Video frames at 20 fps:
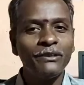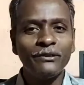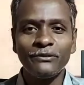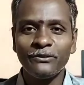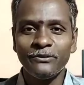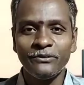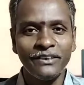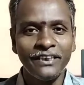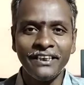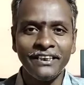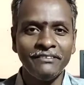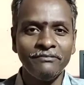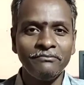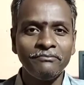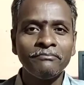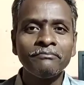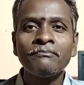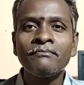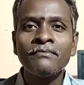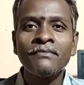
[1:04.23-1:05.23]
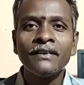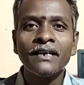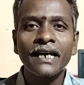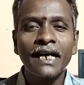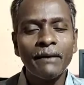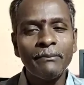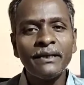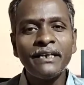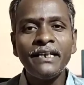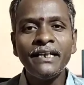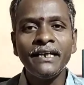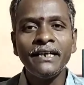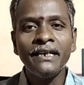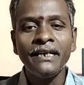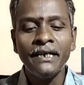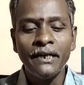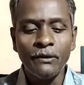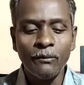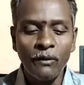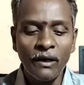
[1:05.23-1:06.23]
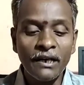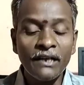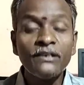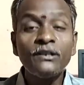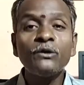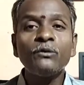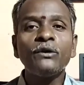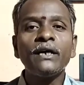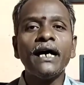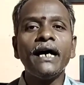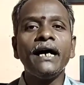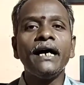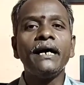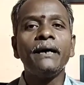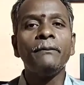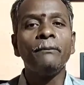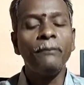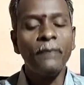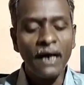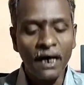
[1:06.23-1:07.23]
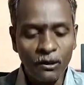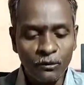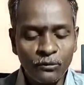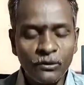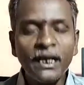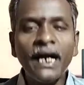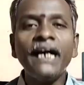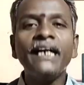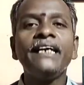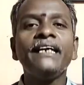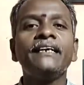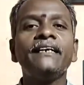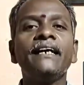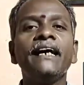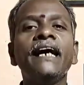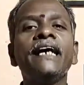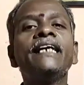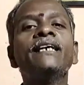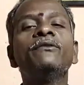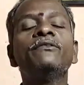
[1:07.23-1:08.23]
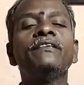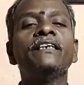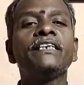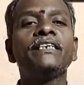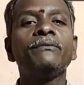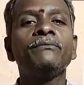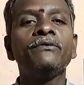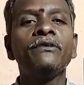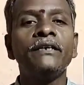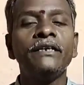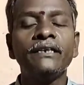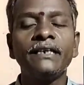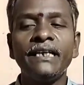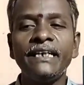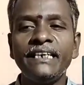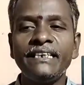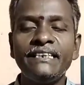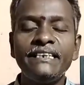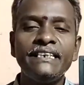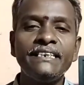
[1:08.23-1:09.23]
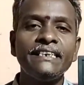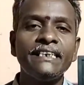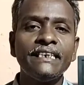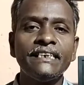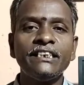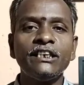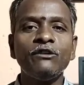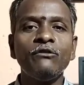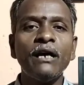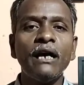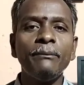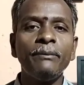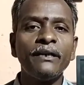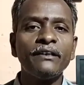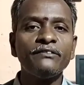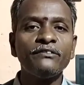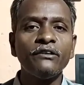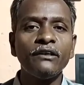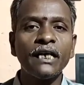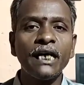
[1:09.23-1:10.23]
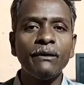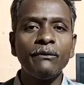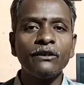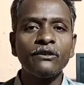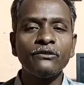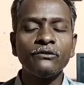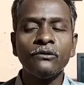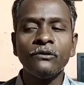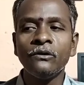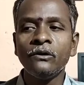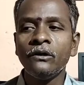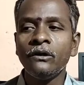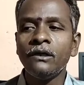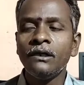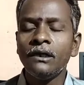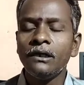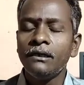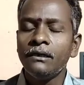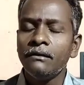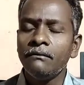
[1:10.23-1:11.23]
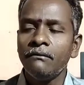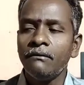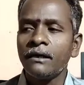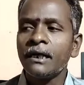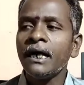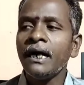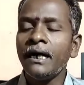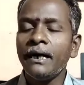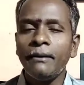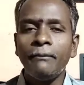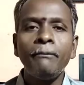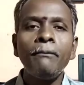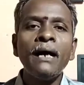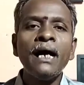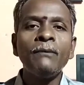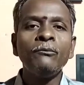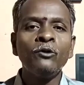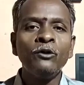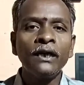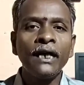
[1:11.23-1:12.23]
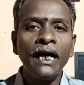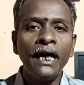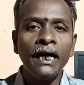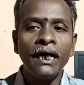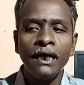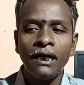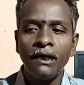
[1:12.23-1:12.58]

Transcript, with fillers: జరుగుతుంది కాబట్టి వాళ్ళందరూ కూడా బాగుండాలి అనే ఉద్దేశంతో ఎందుకంటే చిన్న చిన్న చిరు వ్యాపారస్తులు కావచ్చు ఒక మామూలుగా